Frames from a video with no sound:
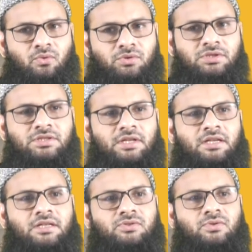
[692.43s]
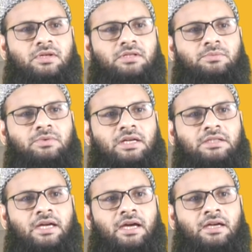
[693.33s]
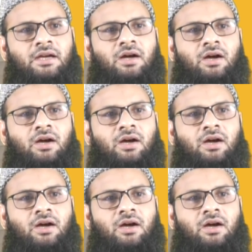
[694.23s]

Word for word: कोशिश कर रही है कि इसको ख़त्म किया जाए